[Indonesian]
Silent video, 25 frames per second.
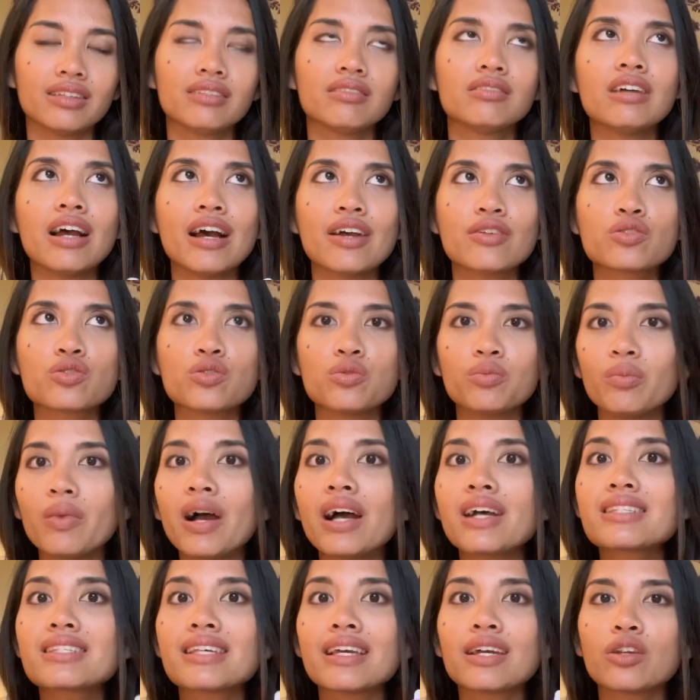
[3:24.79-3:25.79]
Gak cuma
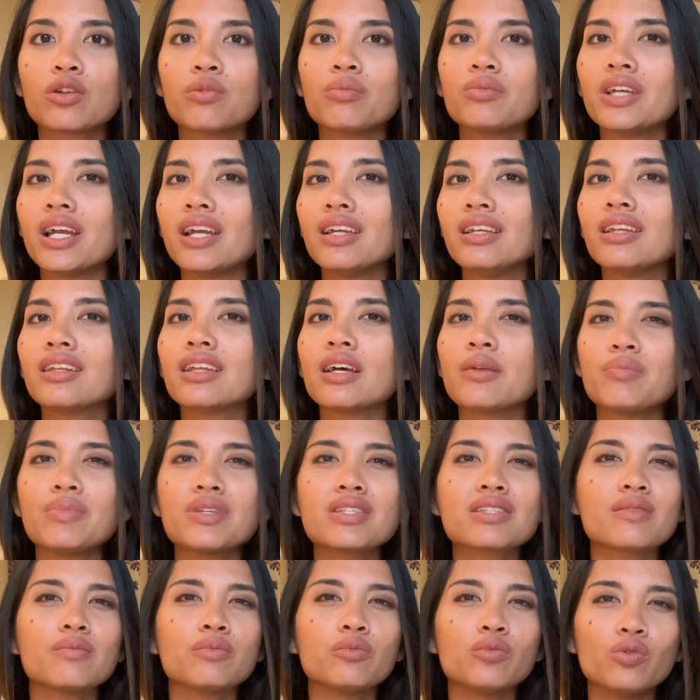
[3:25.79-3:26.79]
serumnya ini, tapi
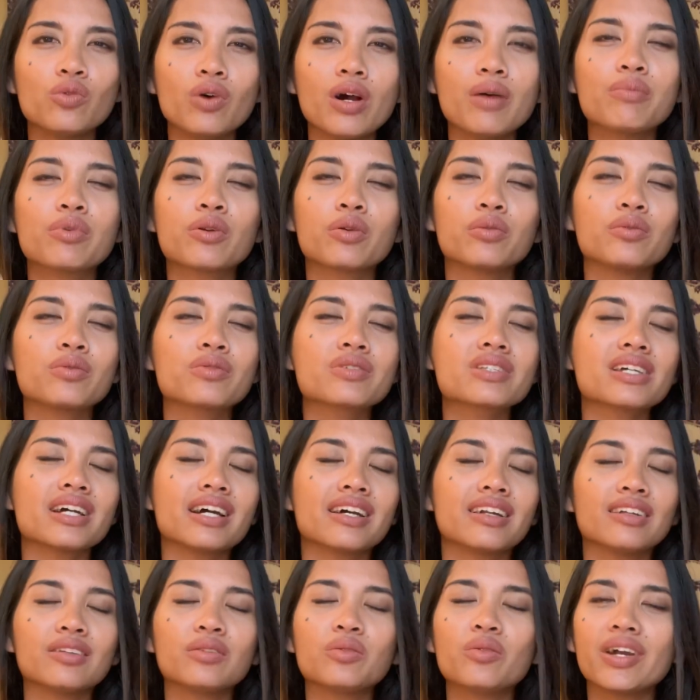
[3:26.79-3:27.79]
semua produk
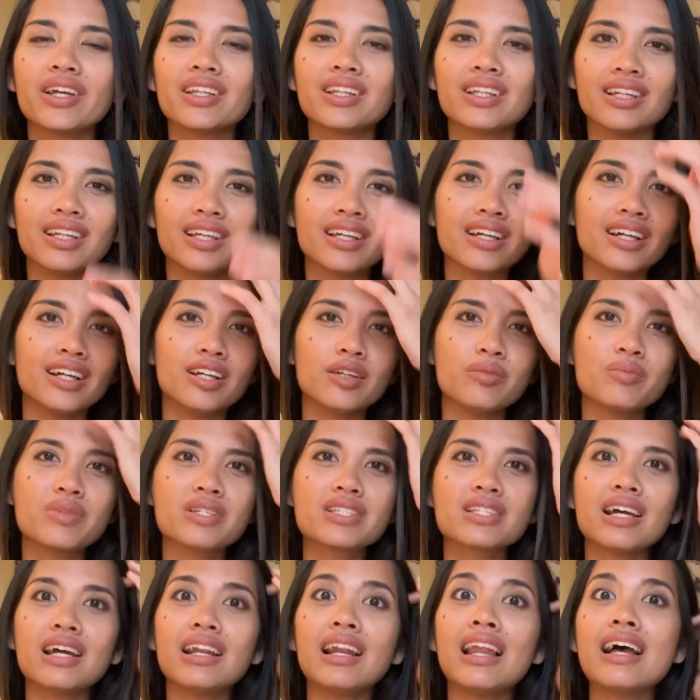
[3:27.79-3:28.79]
Scarlett Whitening kalian
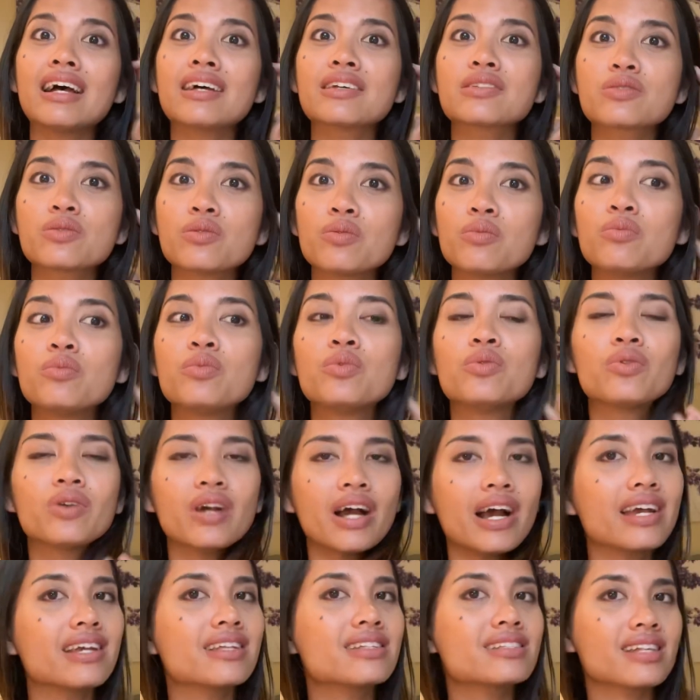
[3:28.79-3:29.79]
bisa langsung
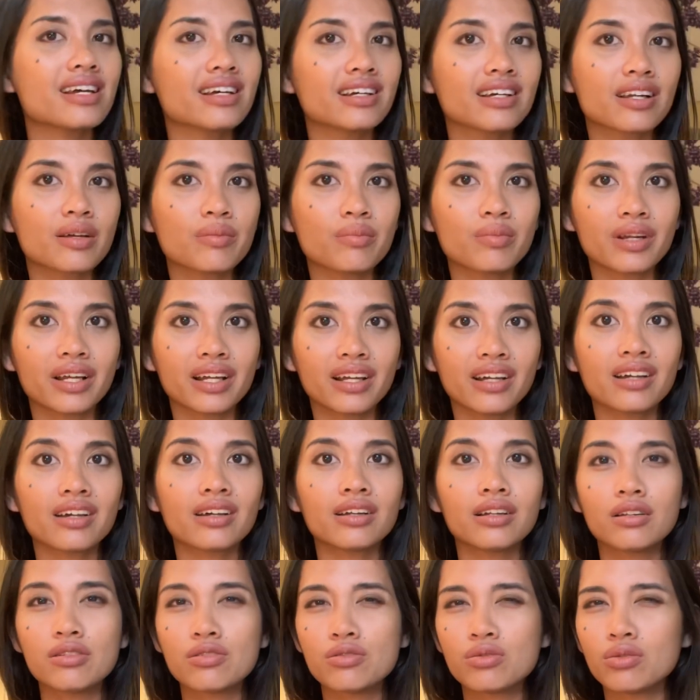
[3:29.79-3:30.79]
buka Instagram mereka
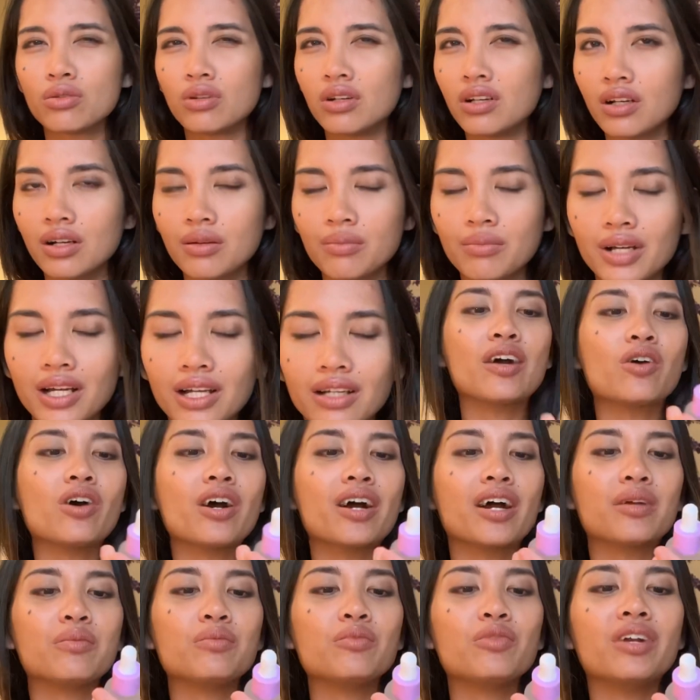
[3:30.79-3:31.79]
karena disitu lengkap banget. Aku
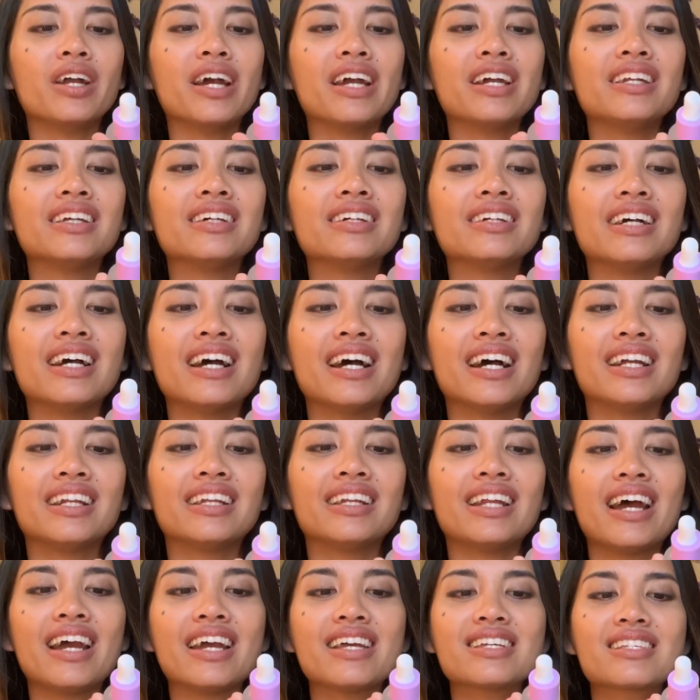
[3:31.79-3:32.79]
akan mulai dengan
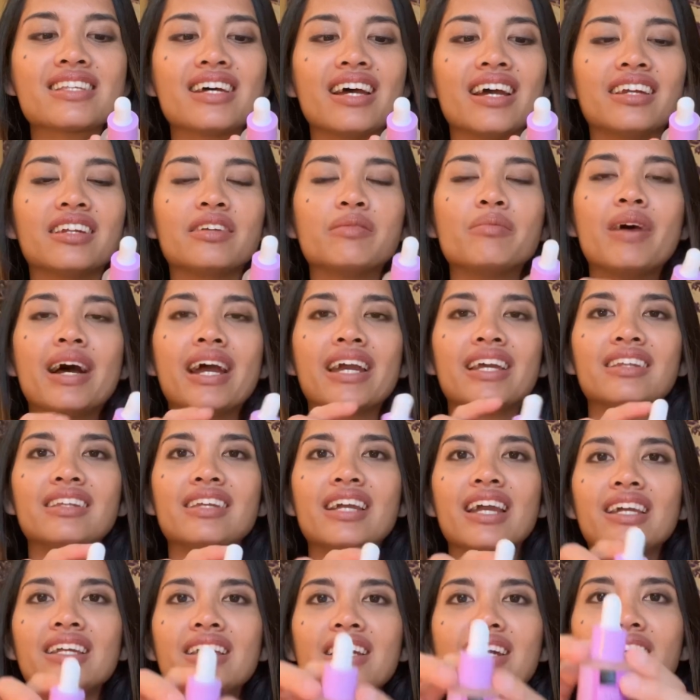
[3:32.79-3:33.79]

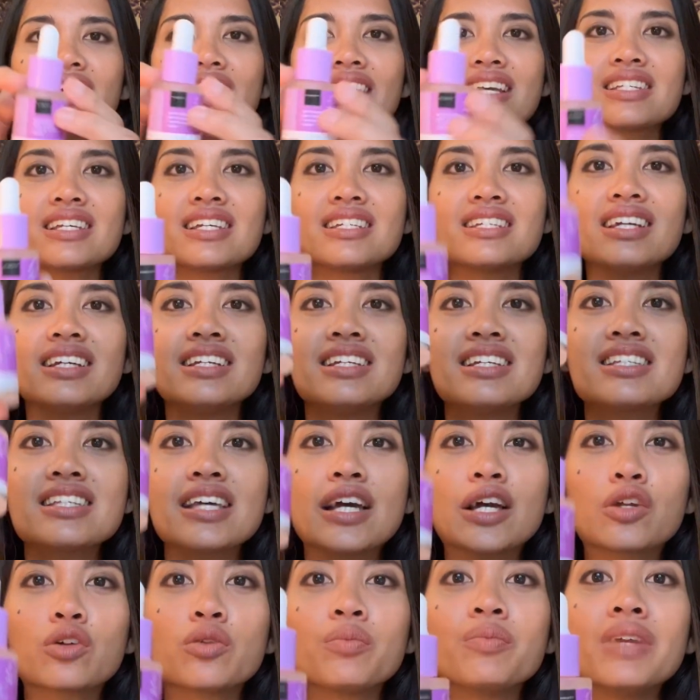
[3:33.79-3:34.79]
niacinamide-nya ya guys ya. Jadi
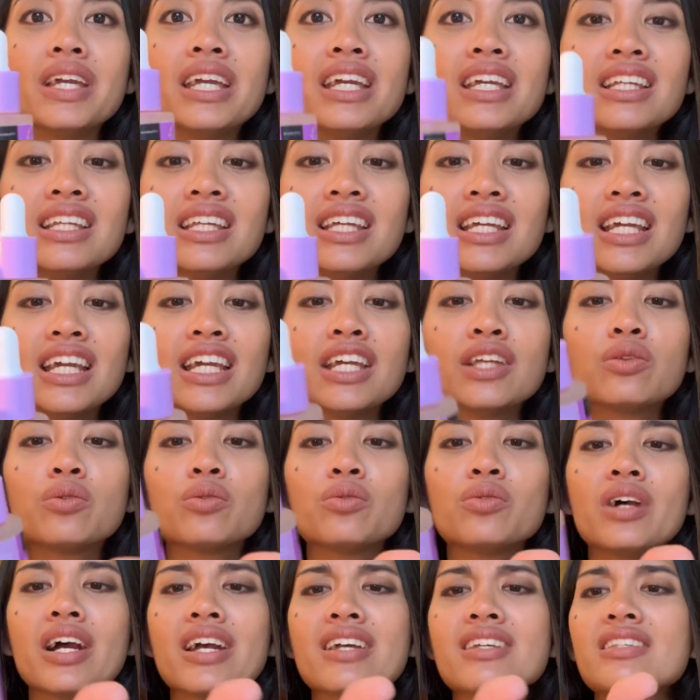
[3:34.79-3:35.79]
serum ini itu
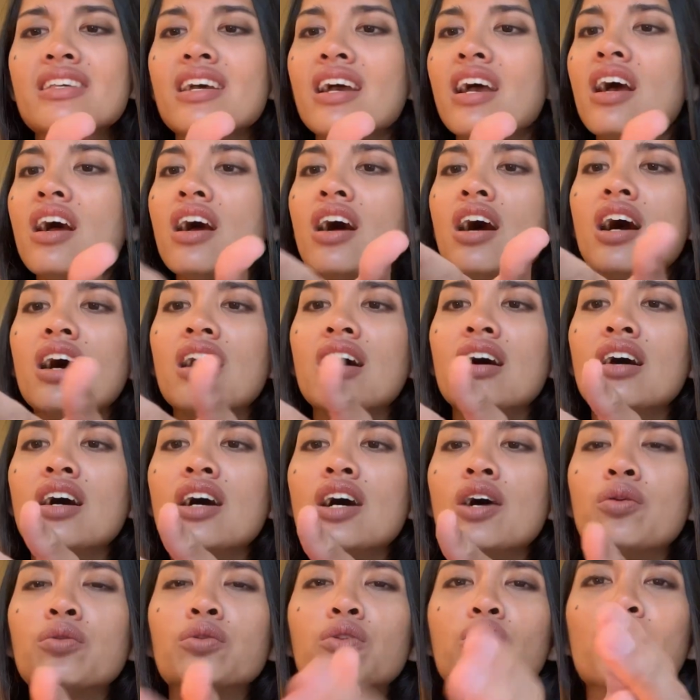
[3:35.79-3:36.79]
guys
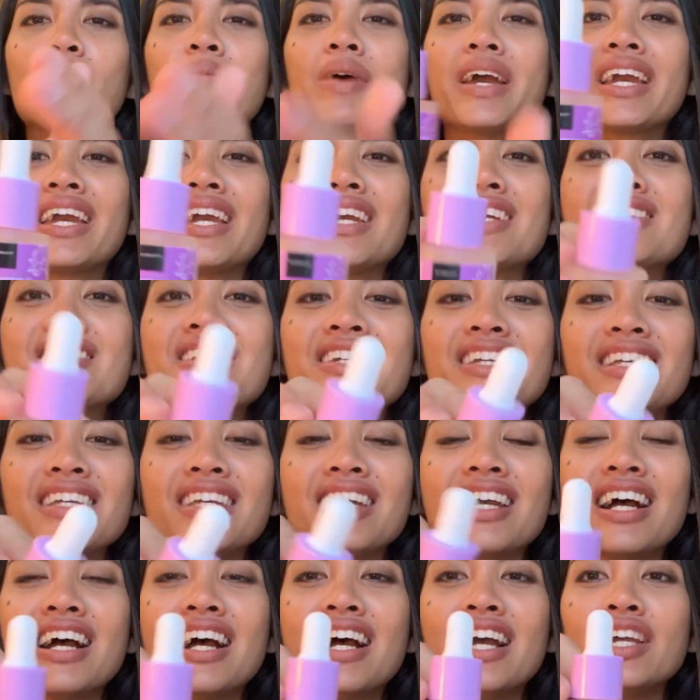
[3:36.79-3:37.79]
uh, untuk
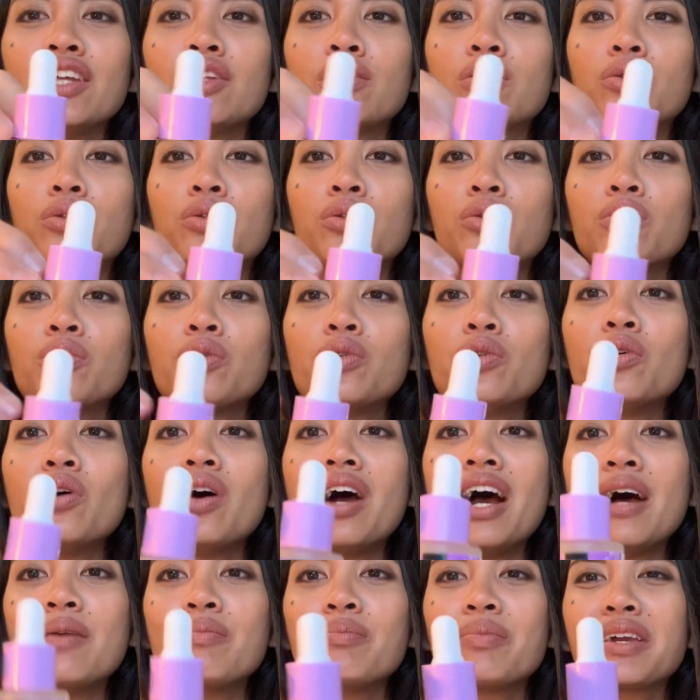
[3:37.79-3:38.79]
packagingnya itu
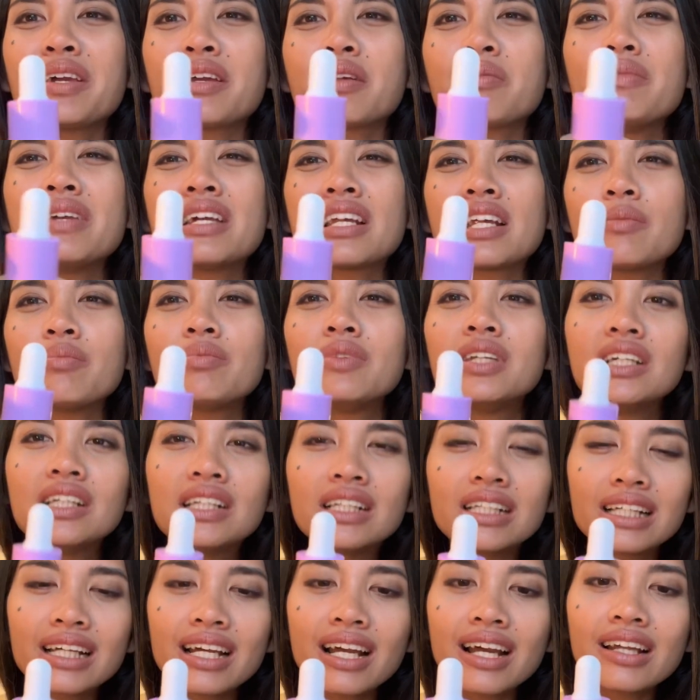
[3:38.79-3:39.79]
hampir mirip
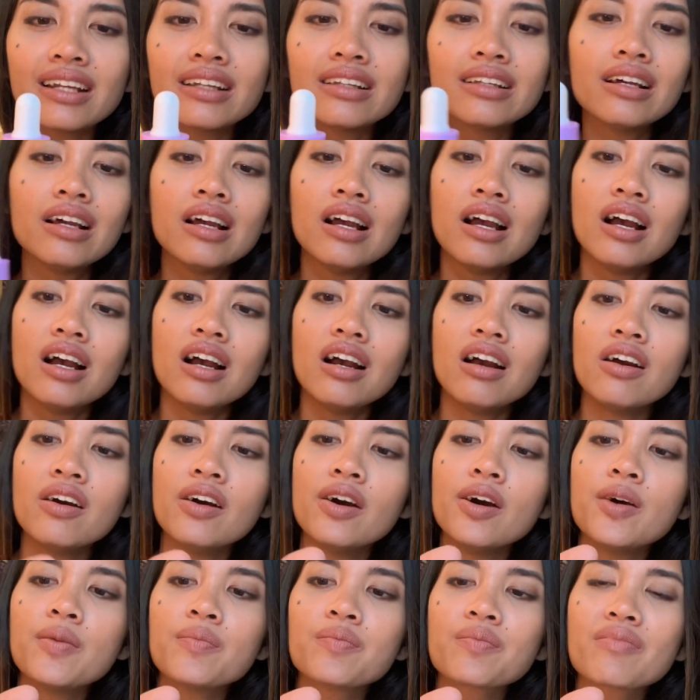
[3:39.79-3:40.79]
dengan
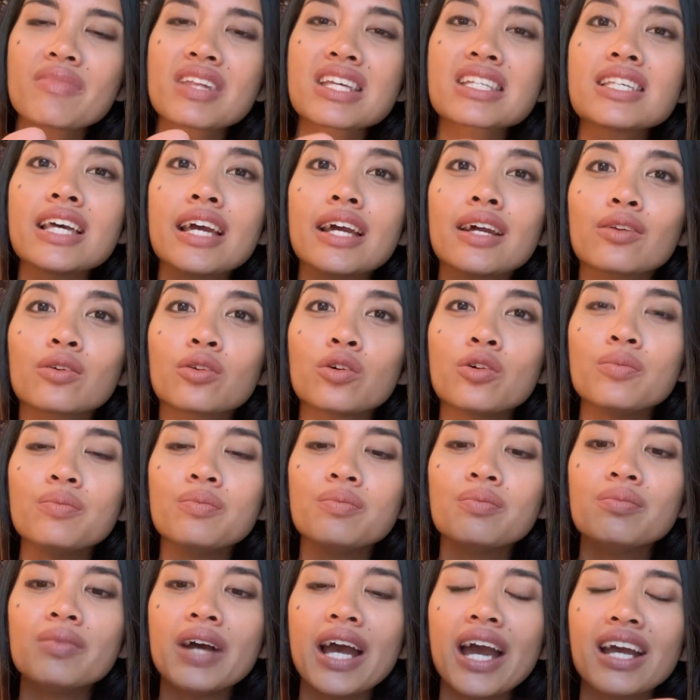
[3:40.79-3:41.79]
um,
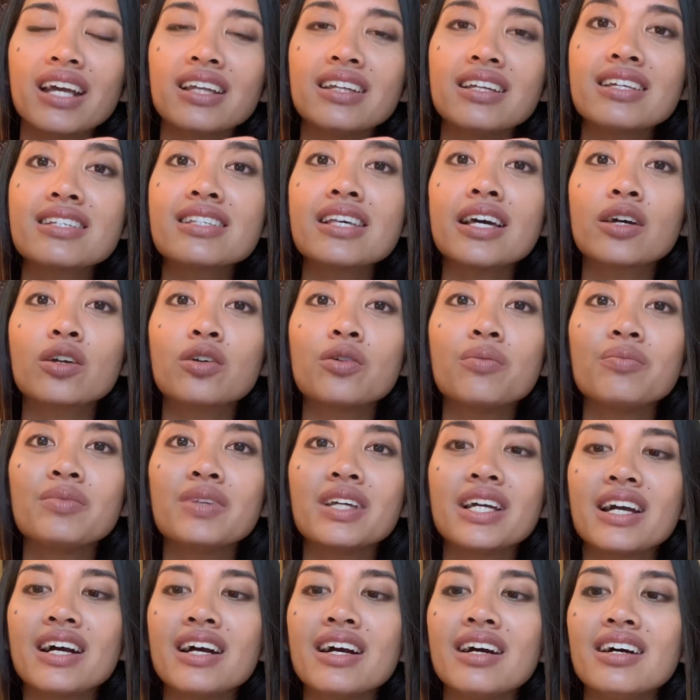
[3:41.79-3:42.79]
serum acne
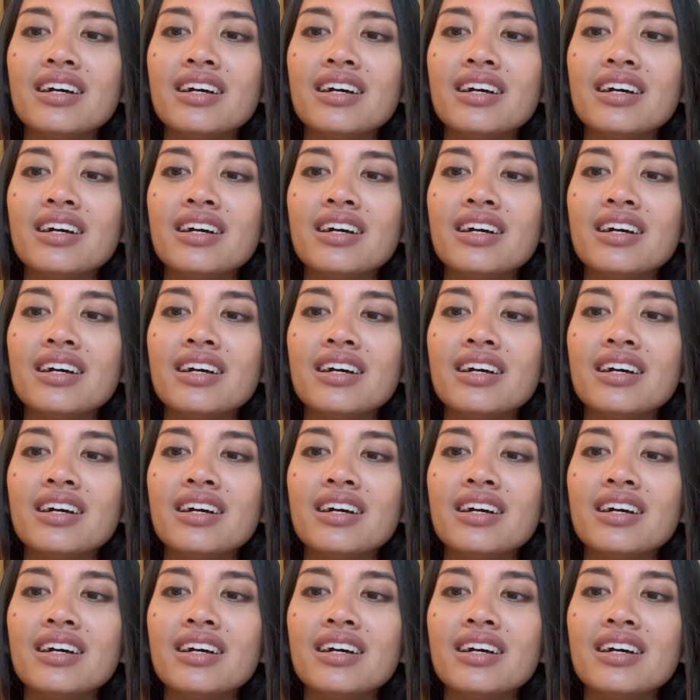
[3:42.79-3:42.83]
serumnya.